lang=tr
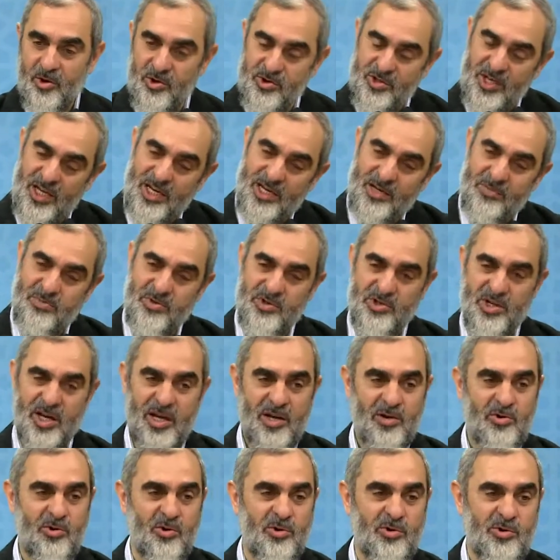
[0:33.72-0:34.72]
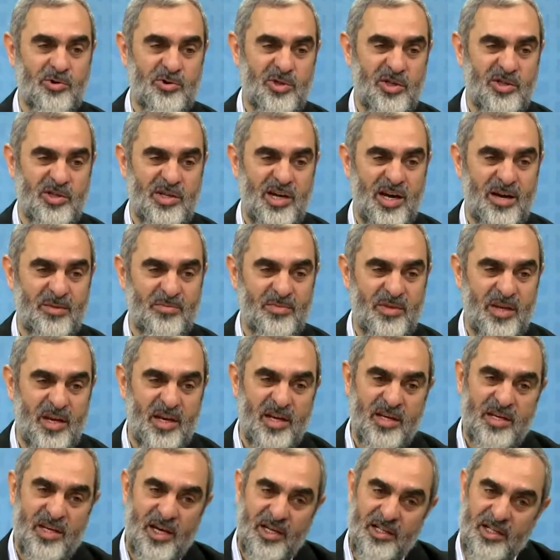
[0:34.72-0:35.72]
Özel bir şey konuşacağım
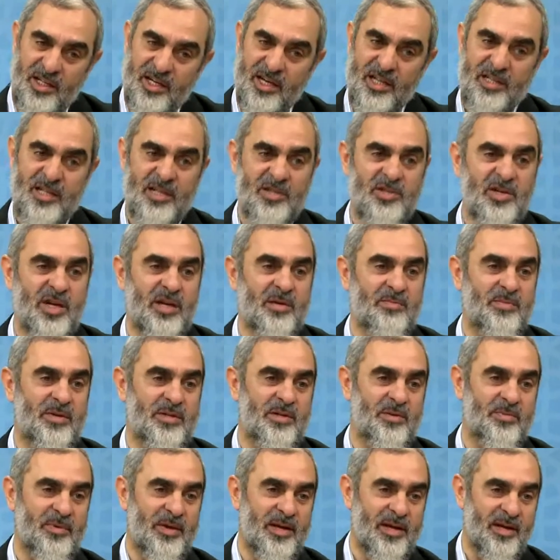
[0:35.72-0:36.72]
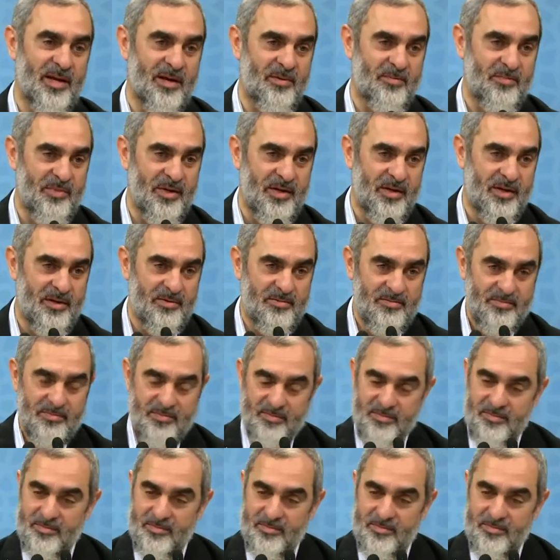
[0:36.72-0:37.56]
diye kenara da çekmedi peygamberi.